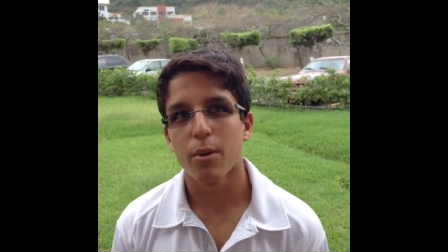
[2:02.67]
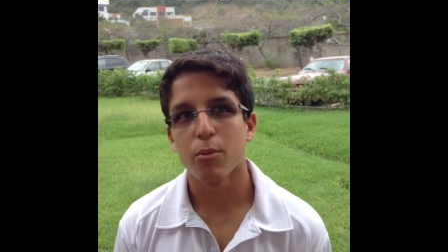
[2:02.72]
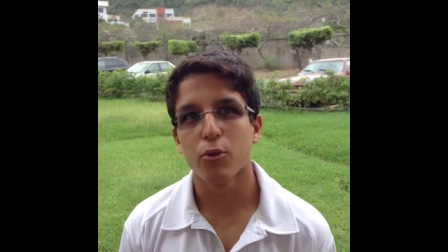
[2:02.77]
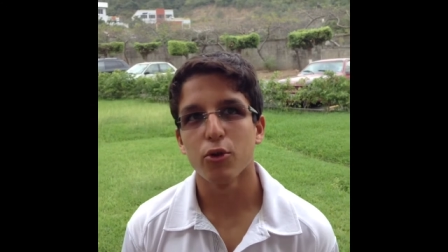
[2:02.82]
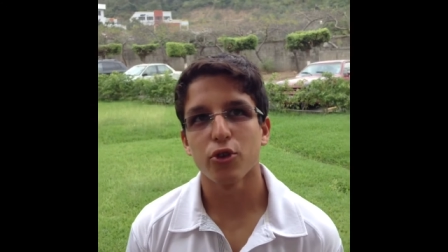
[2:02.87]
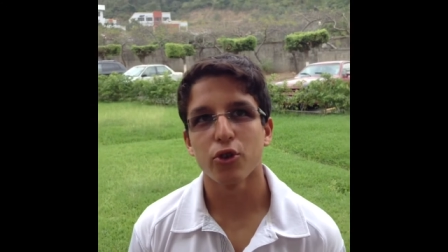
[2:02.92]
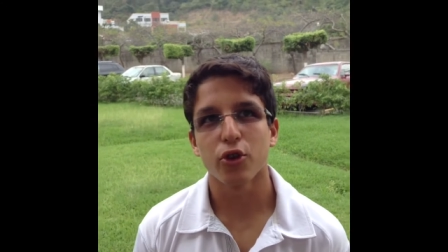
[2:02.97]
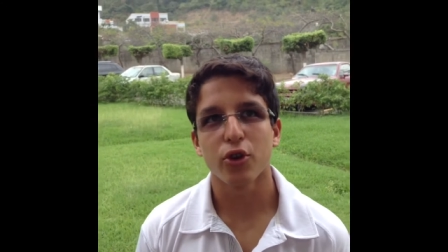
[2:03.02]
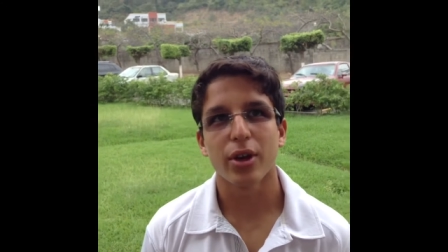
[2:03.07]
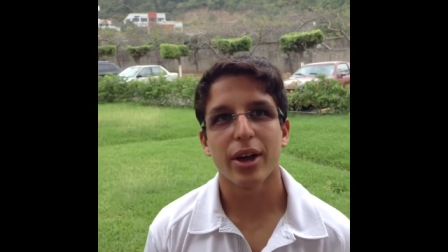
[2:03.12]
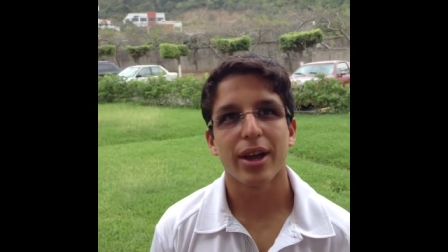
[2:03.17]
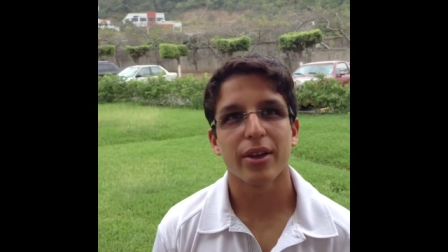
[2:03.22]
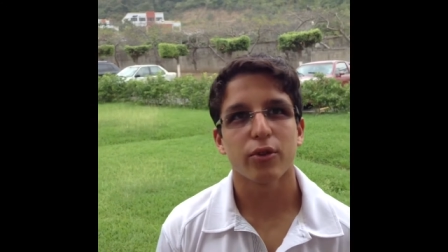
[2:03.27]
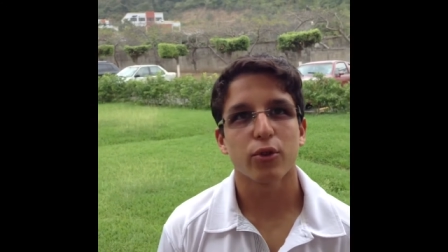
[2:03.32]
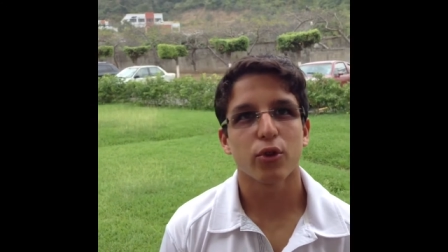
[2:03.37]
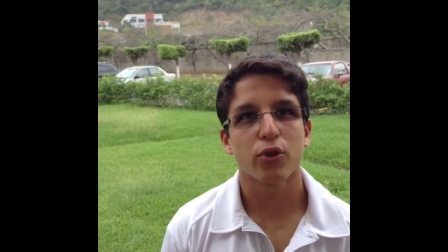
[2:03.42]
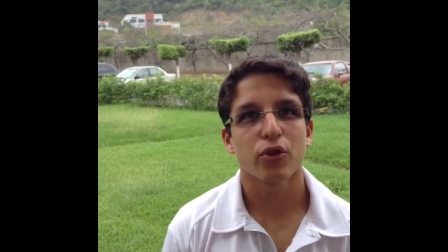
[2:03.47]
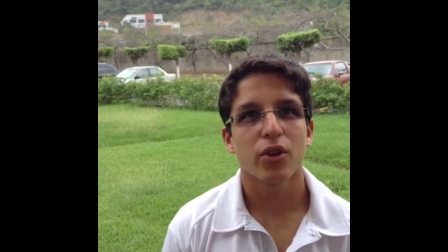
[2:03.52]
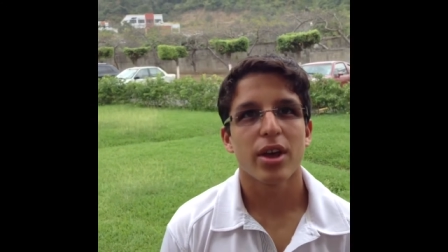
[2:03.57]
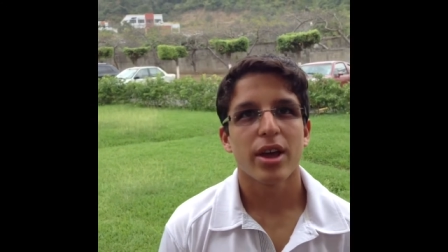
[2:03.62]
En muchos
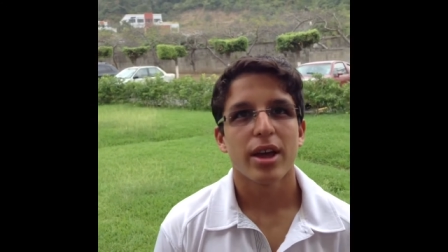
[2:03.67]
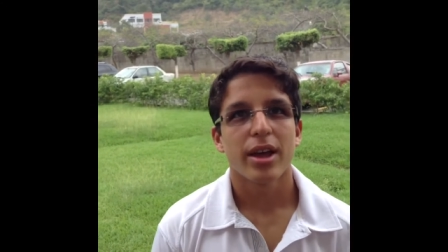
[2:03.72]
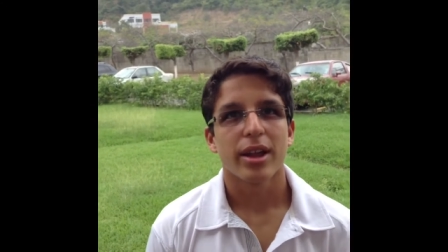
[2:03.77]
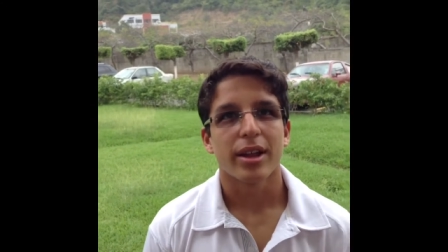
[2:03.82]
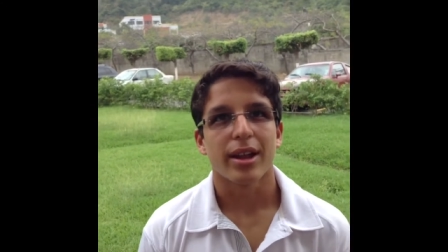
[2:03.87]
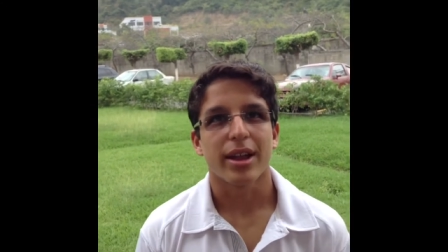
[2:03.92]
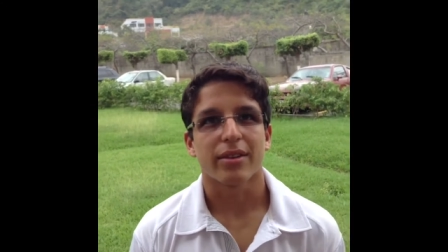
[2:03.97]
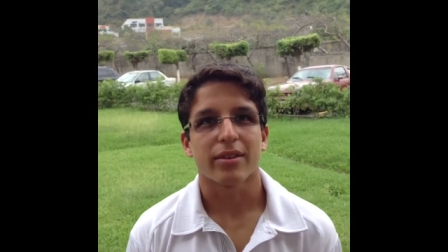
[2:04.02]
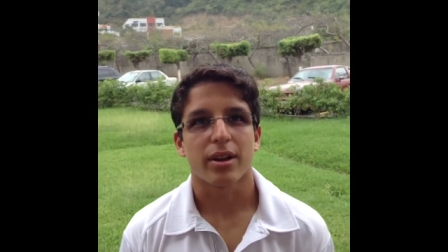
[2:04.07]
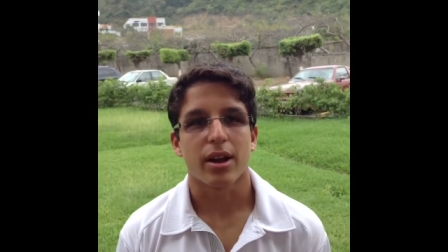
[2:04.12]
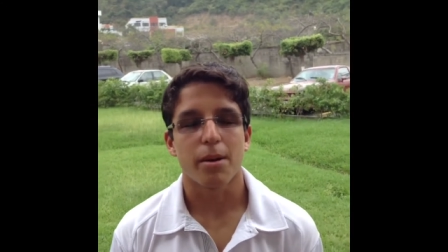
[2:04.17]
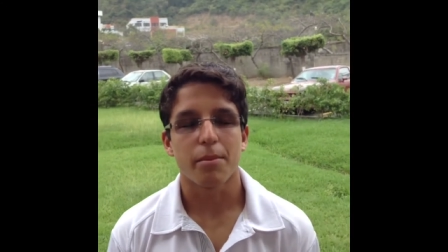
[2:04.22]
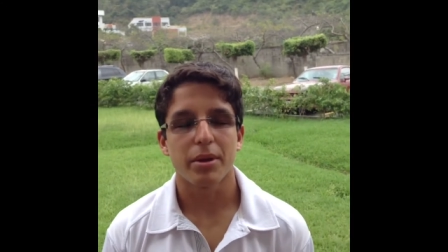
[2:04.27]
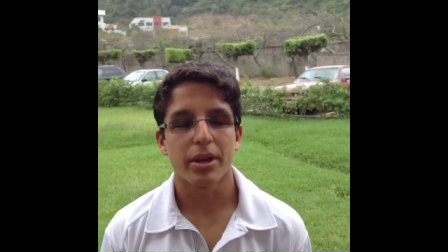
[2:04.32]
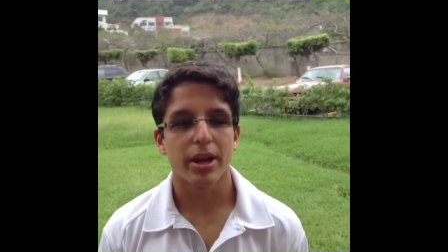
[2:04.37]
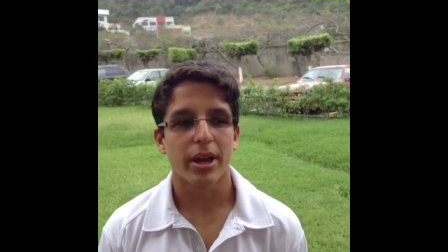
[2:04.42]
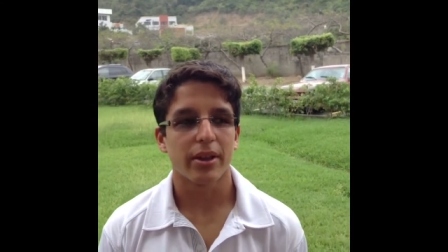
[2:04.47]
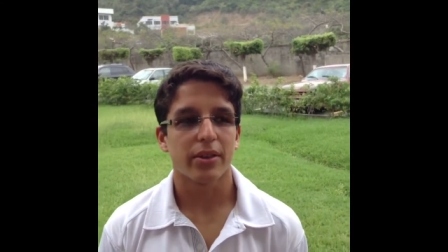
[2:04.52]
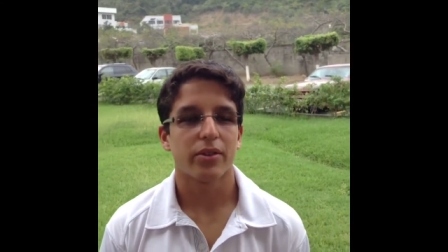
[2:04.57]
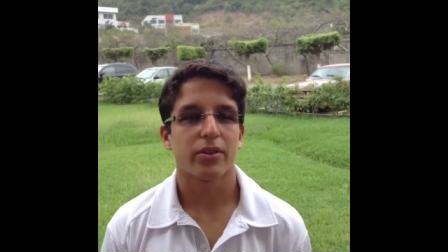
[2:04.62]
casos, las
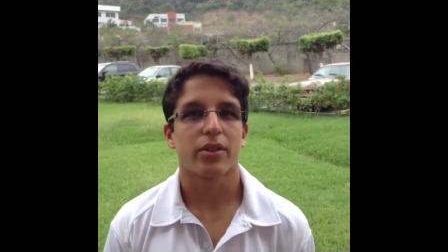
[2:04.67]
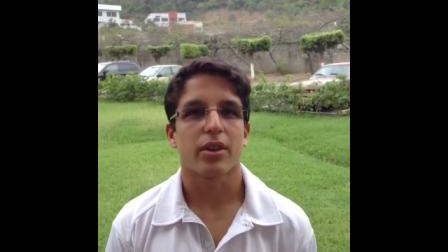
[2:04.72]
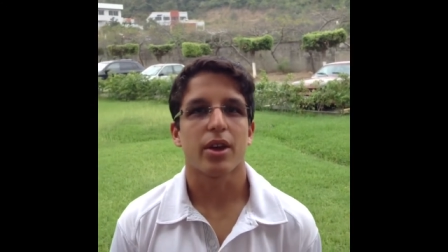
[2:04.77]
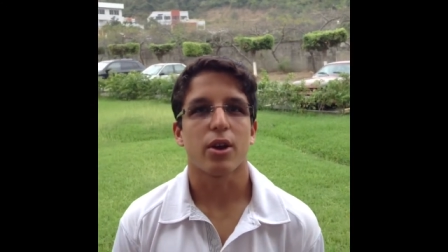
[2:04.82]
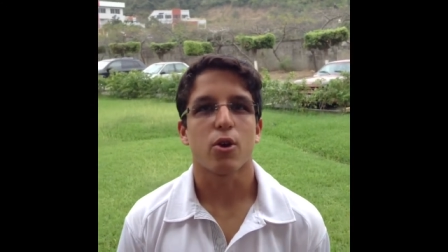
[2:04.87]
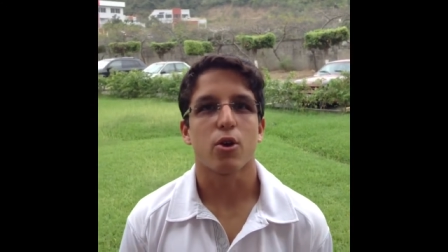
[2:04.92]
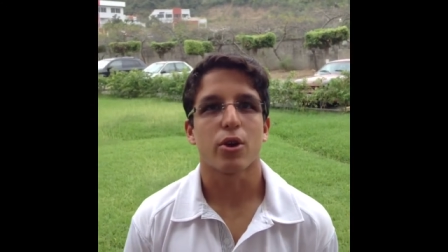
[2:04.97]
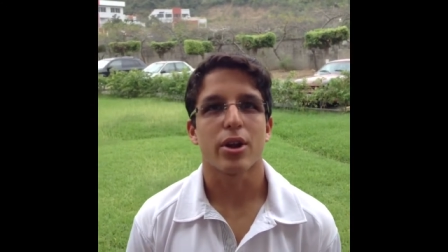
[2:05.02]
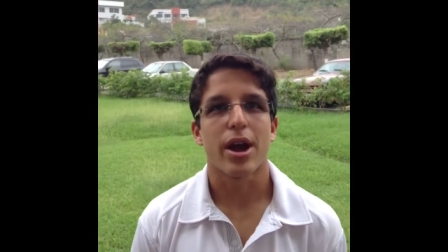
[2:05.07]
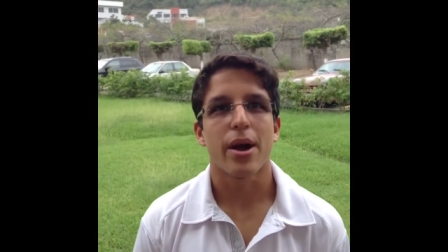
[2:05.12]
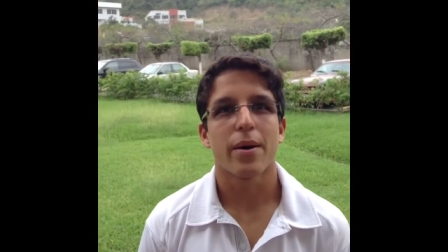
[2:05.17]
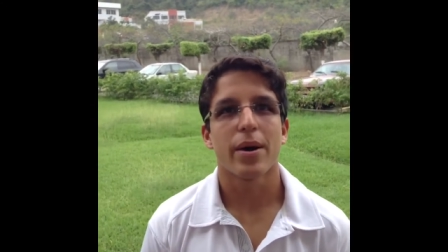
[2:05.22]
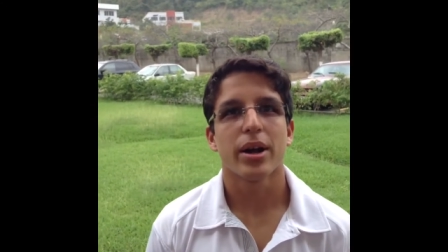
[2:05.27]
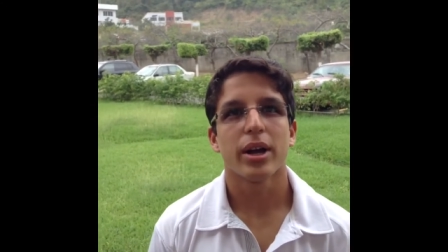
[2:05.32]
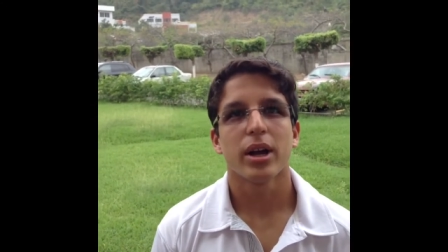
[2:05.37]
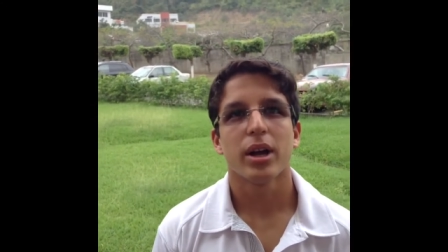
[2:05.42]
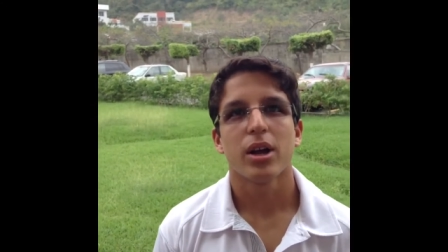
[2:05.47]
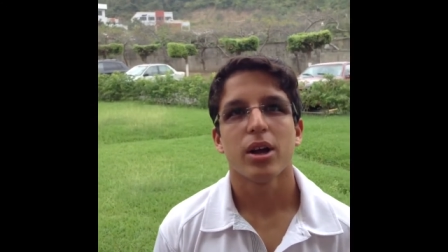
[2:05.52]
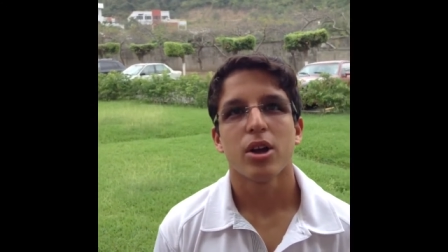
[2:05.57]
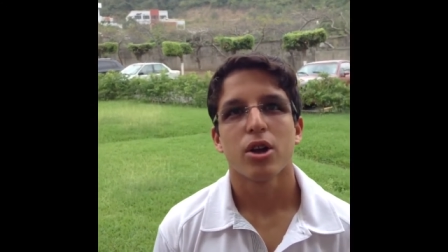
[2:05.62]
cerámicas se
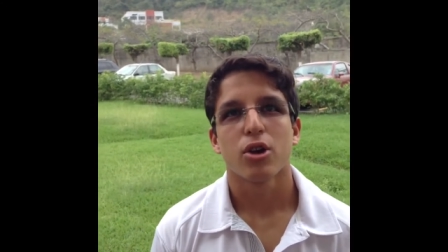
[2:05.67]
decoraban